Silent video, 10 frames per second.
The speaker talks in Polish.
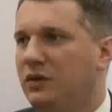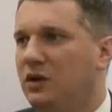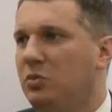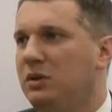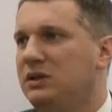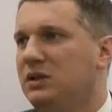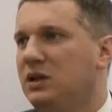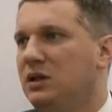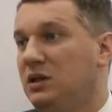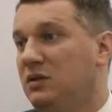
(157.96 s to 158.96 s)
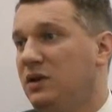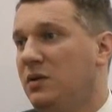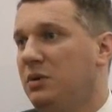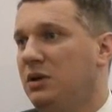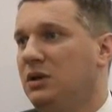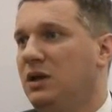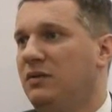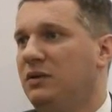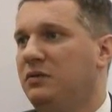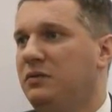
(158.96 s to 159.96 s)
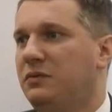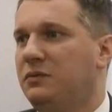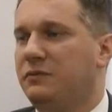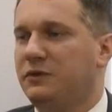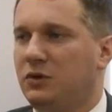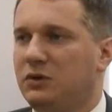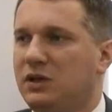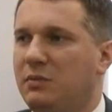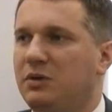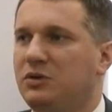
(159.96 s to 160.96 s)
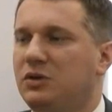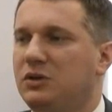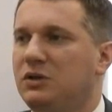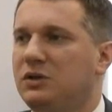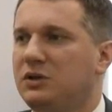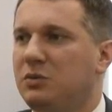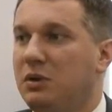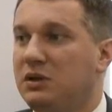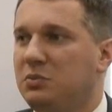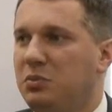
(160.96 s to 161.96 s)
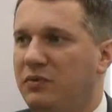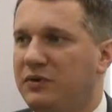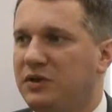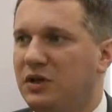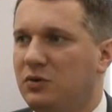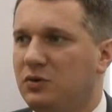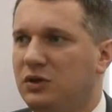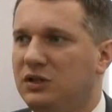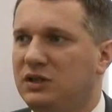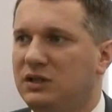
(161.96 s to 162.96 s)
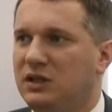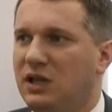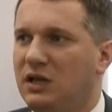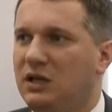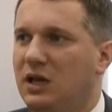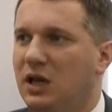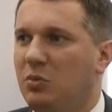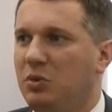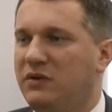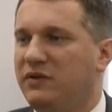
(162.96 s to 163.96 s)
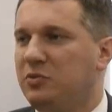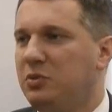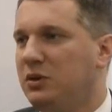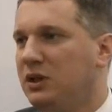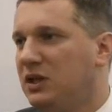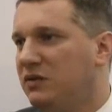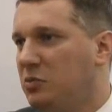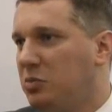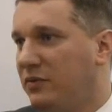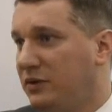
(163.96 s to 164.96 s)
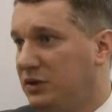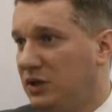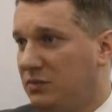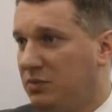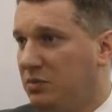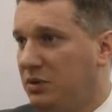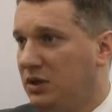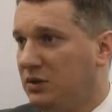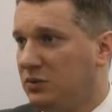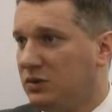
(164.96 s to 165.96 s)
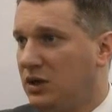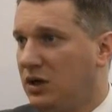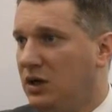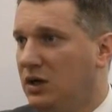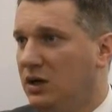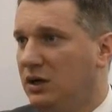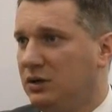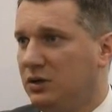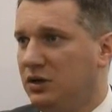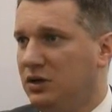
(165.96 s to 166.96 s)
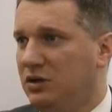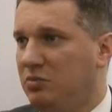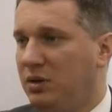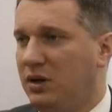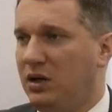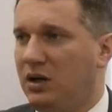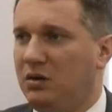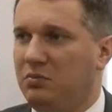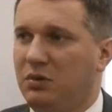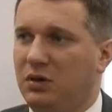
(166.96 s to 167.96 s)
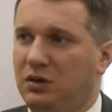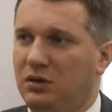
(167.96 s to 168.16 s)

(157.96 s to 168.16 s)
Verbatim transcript: W chwili obecnej nie wiemy, nawet wśród samych rządzących są bardzo poważne różnice zdań, ponieważ były takie wypowiedzi jak premiera Tuska czy pana